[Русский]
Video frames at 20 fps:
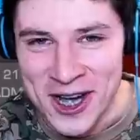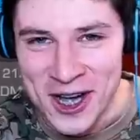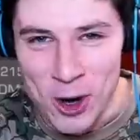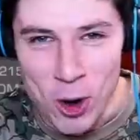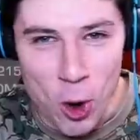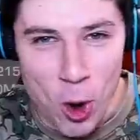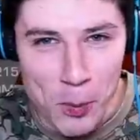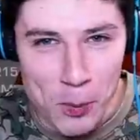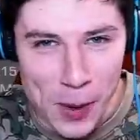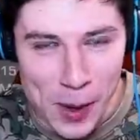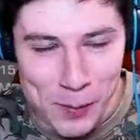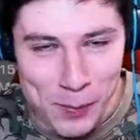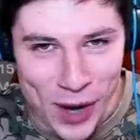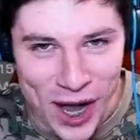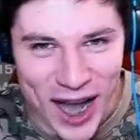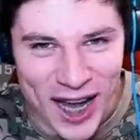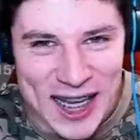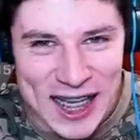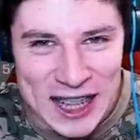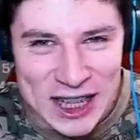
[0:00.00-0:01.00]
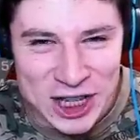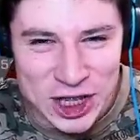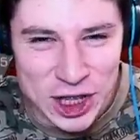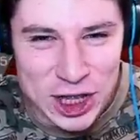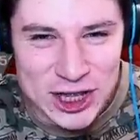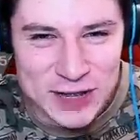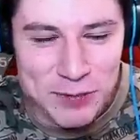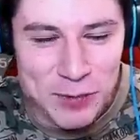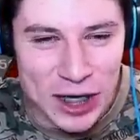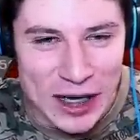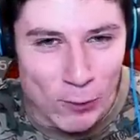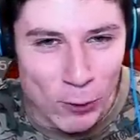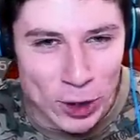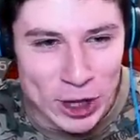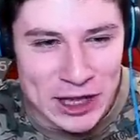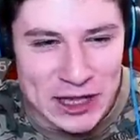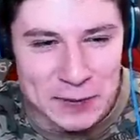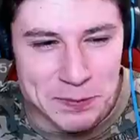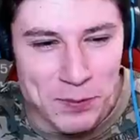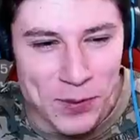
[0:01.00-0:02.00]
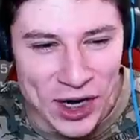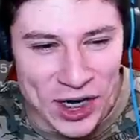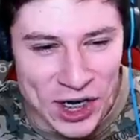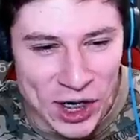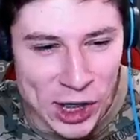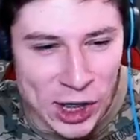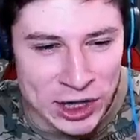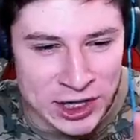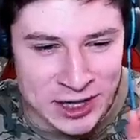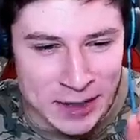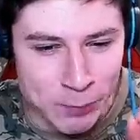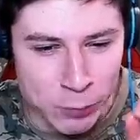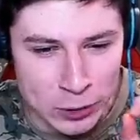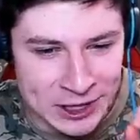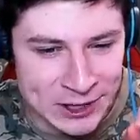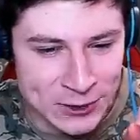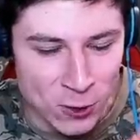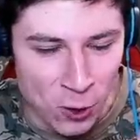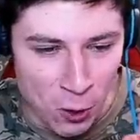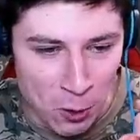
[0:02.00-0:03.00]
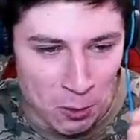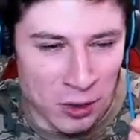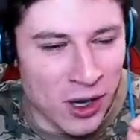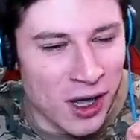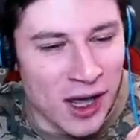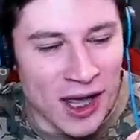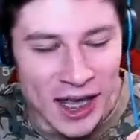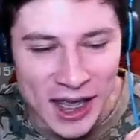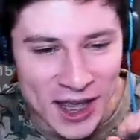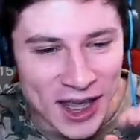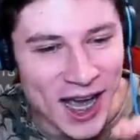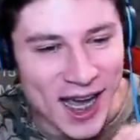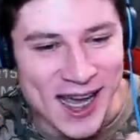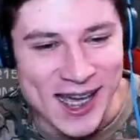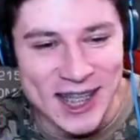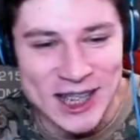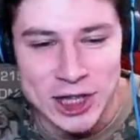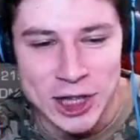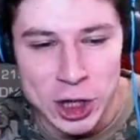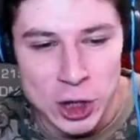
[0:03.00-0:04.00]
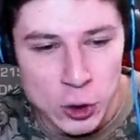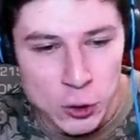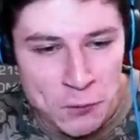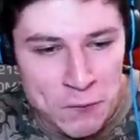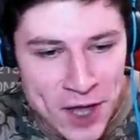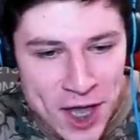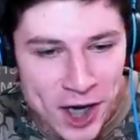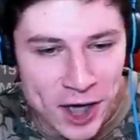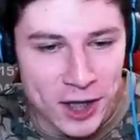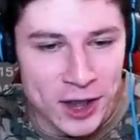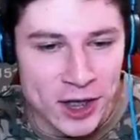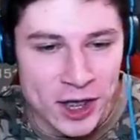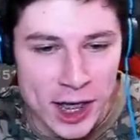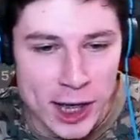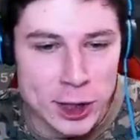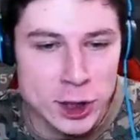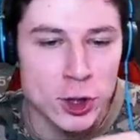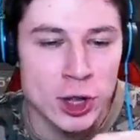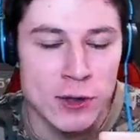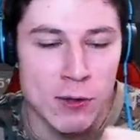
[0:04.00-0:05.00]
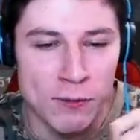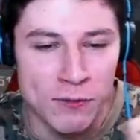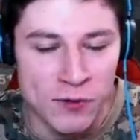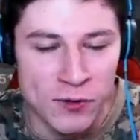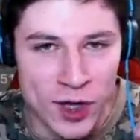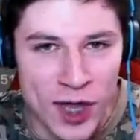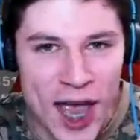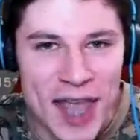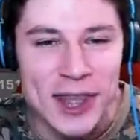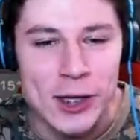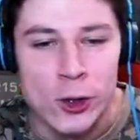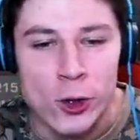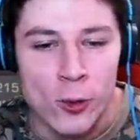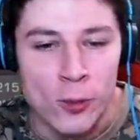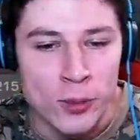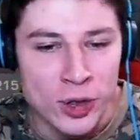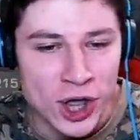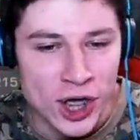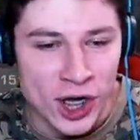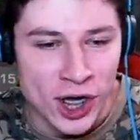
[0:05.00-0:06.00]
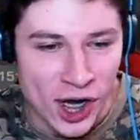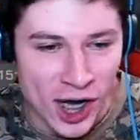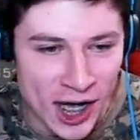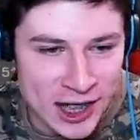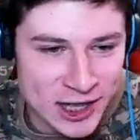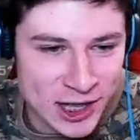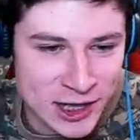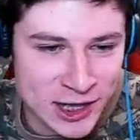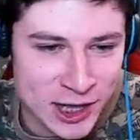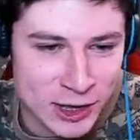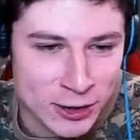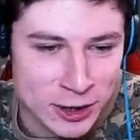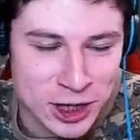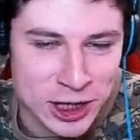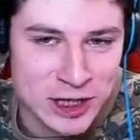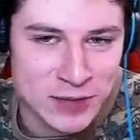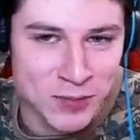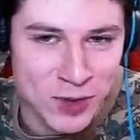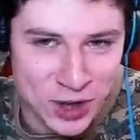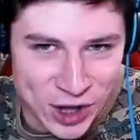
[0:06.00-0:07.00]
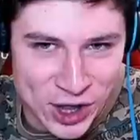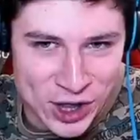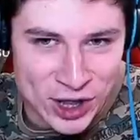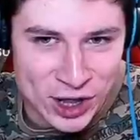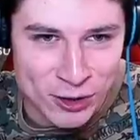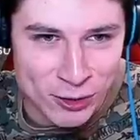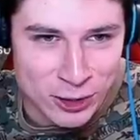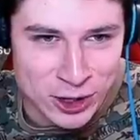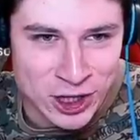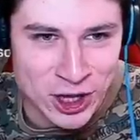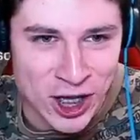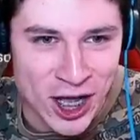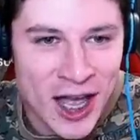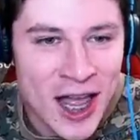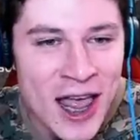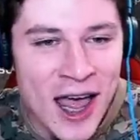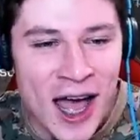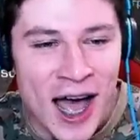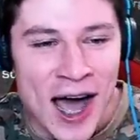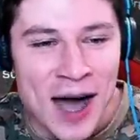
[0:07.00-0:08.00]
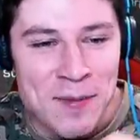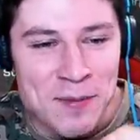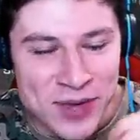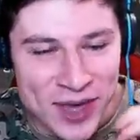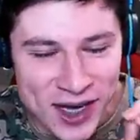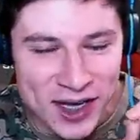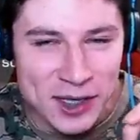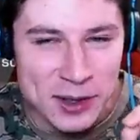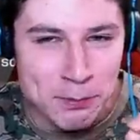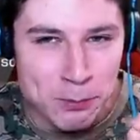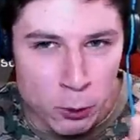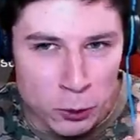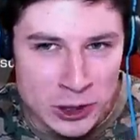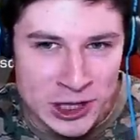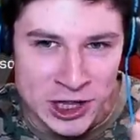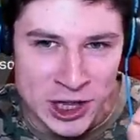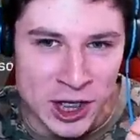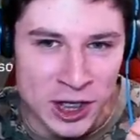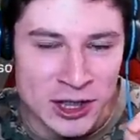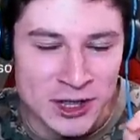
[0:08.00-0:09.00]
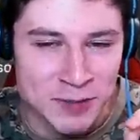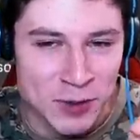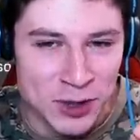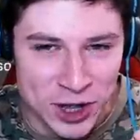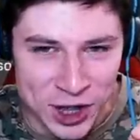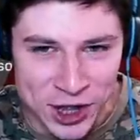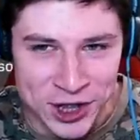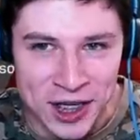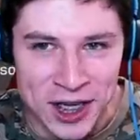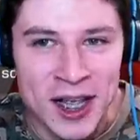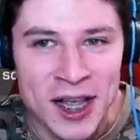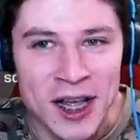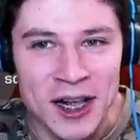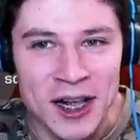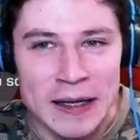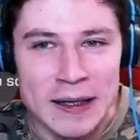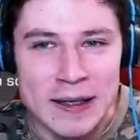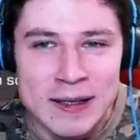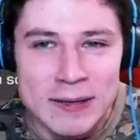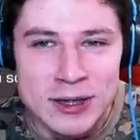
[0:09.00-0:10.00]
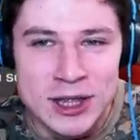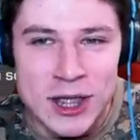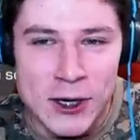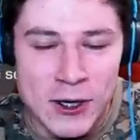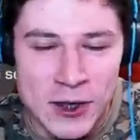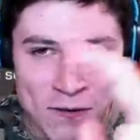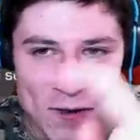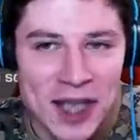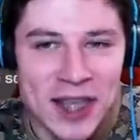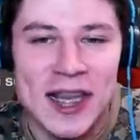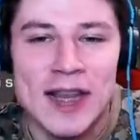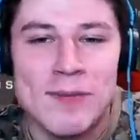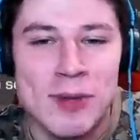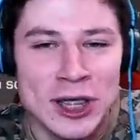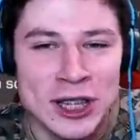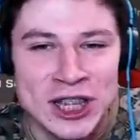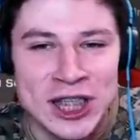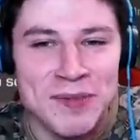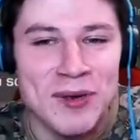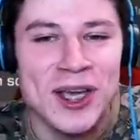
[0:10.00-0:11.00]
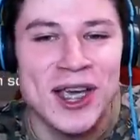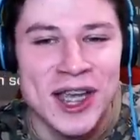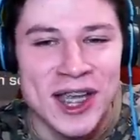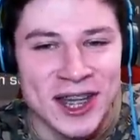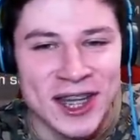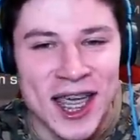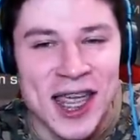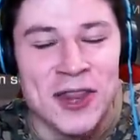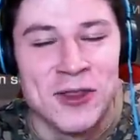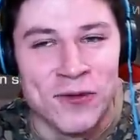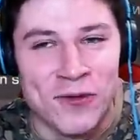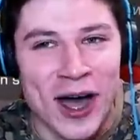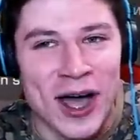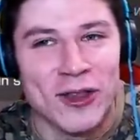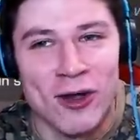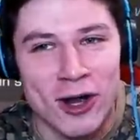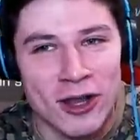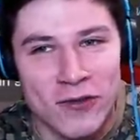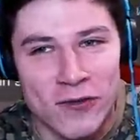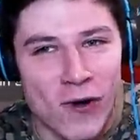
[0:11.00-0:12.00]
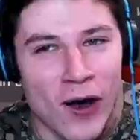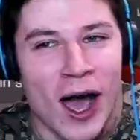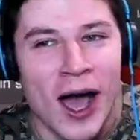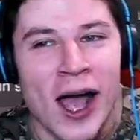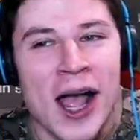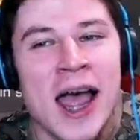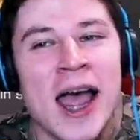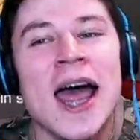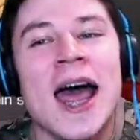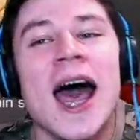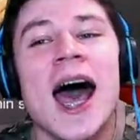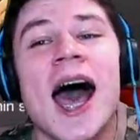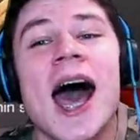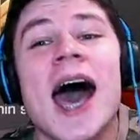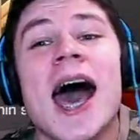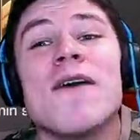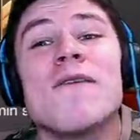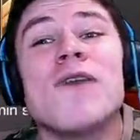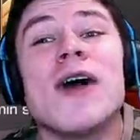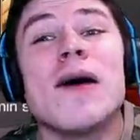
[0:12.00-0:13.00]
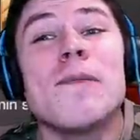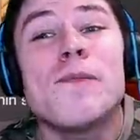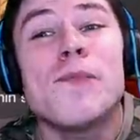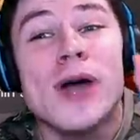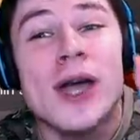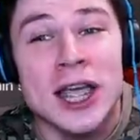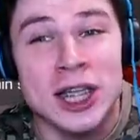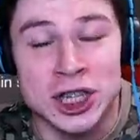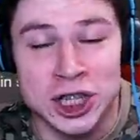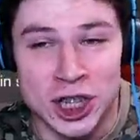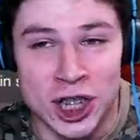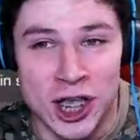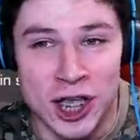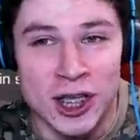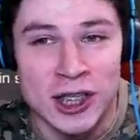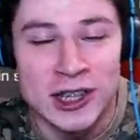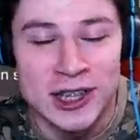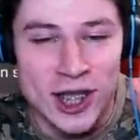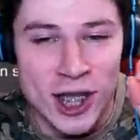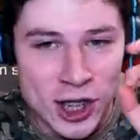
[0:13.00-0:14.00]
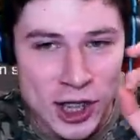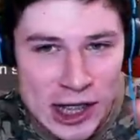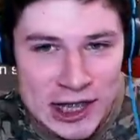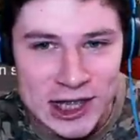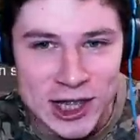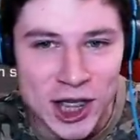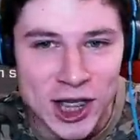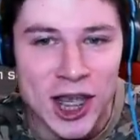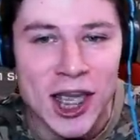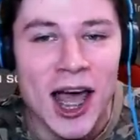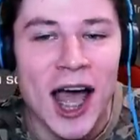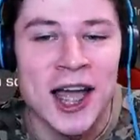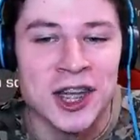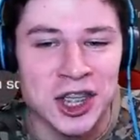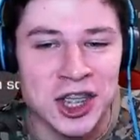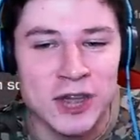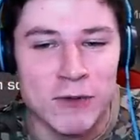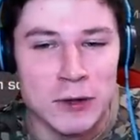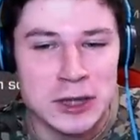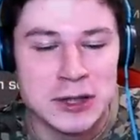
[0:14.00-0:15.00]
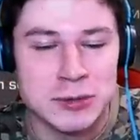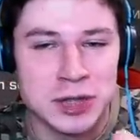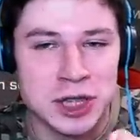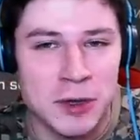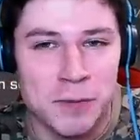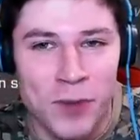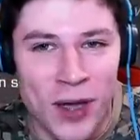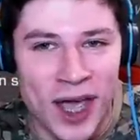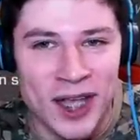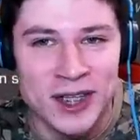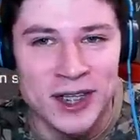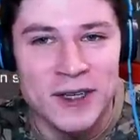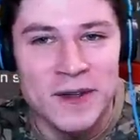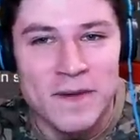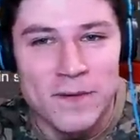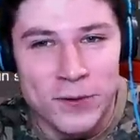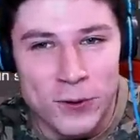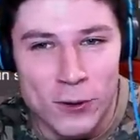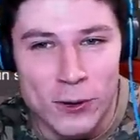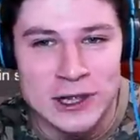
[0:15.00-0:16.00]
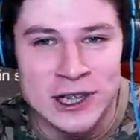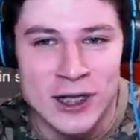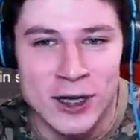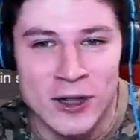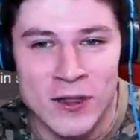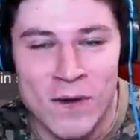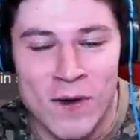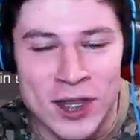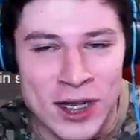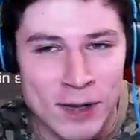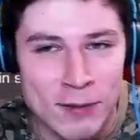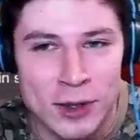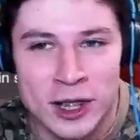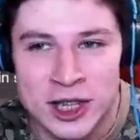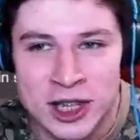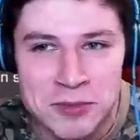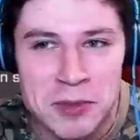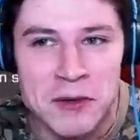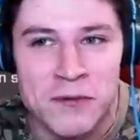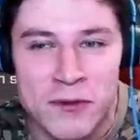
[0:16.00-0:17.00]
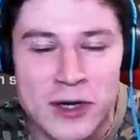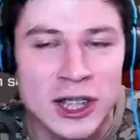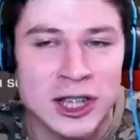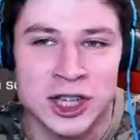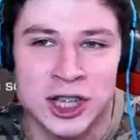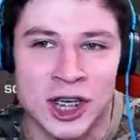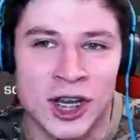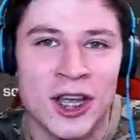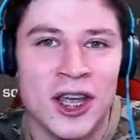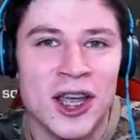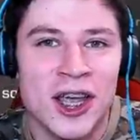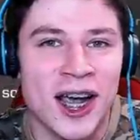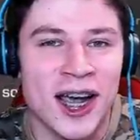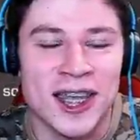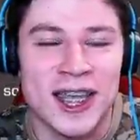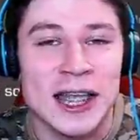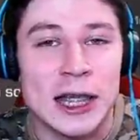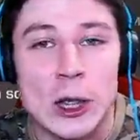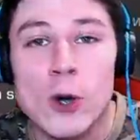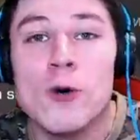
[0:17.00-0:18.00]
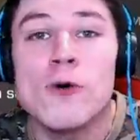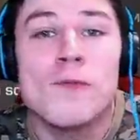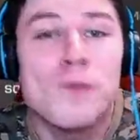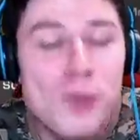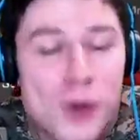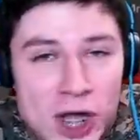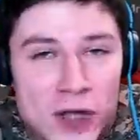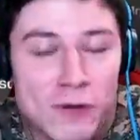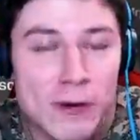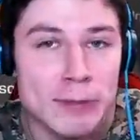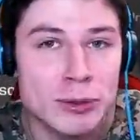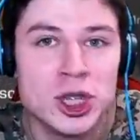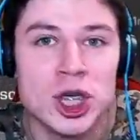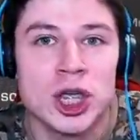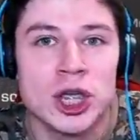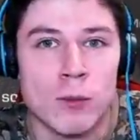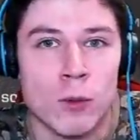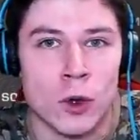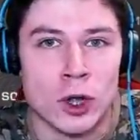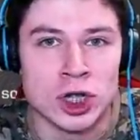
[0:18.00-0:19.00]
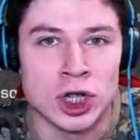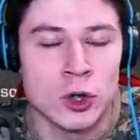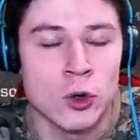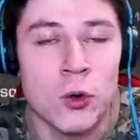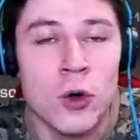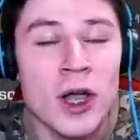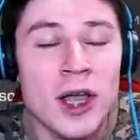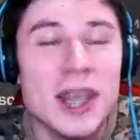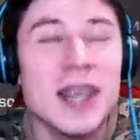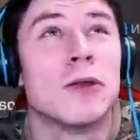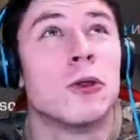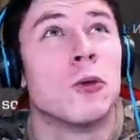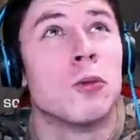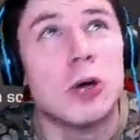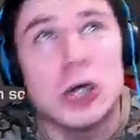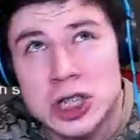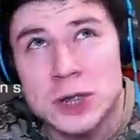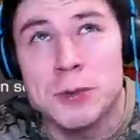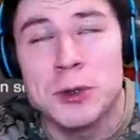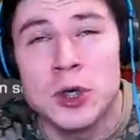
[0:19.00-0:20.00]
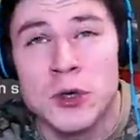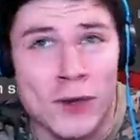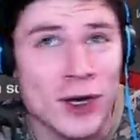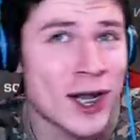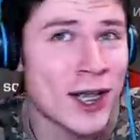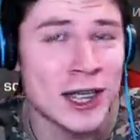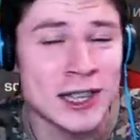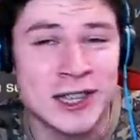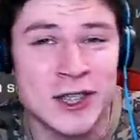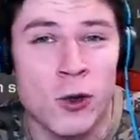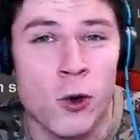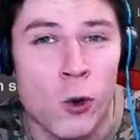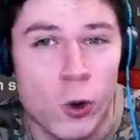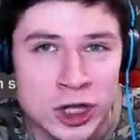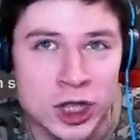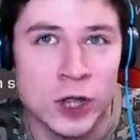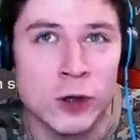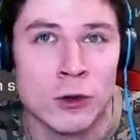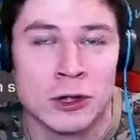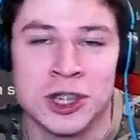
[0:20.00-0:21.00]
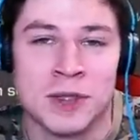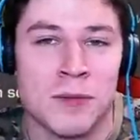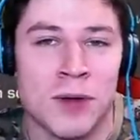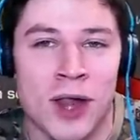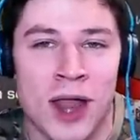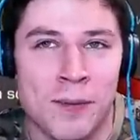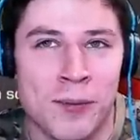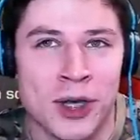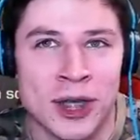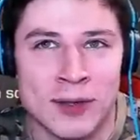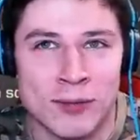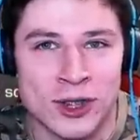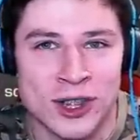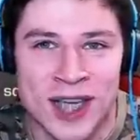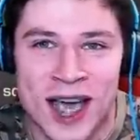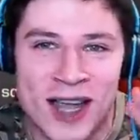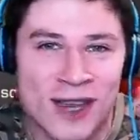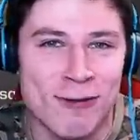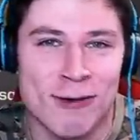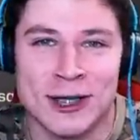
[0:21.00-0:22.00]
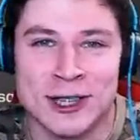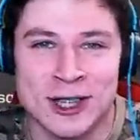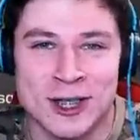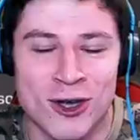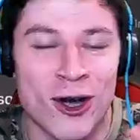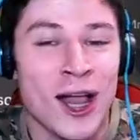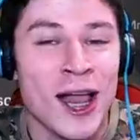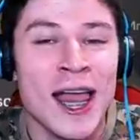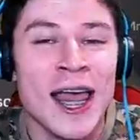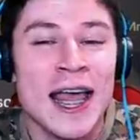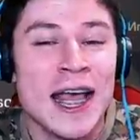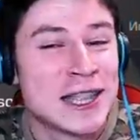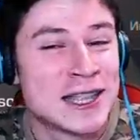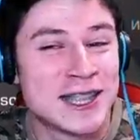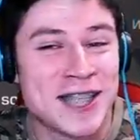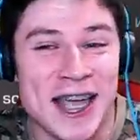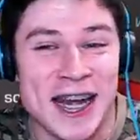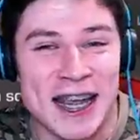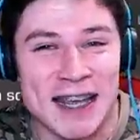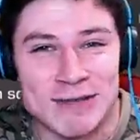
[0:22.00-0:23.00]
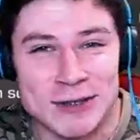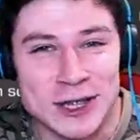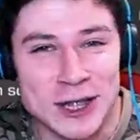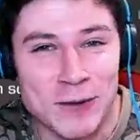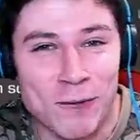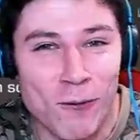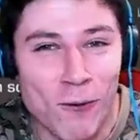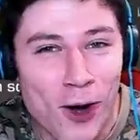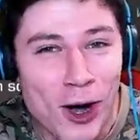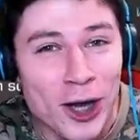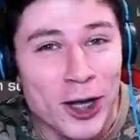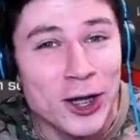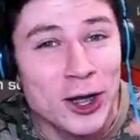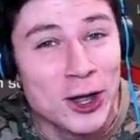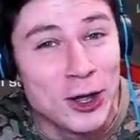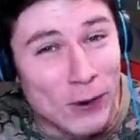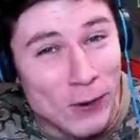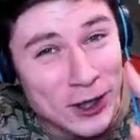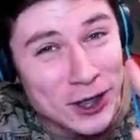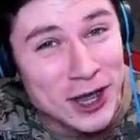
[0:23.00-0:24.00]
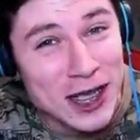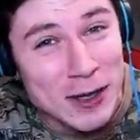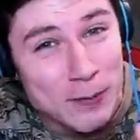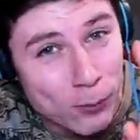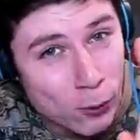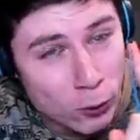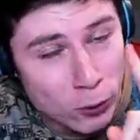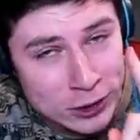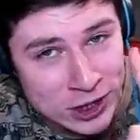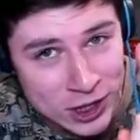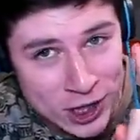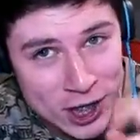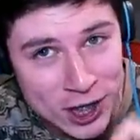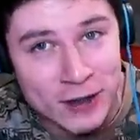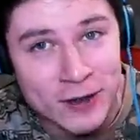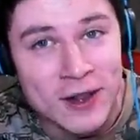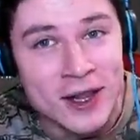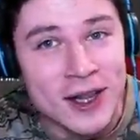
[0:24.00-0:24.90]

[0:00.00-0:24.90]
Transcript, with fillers: Опа-па, кажись, мы кого-то спалили за бустом. Я, конечно, не уверен, не хочу никого обвинять, но мне кажется, то, что, смотрите, то, что Омега Бустер. Смотрите, в соревновательном режиме КД 202, а в обычной статистике 1.85. То есть в соревновательном режиме выше. Хотя такого быть вообще не может. Ну, не, ну может быть, но вероятность очень-очень мала. Поэтому я думаю, что, скорее всего, кто-то бустер.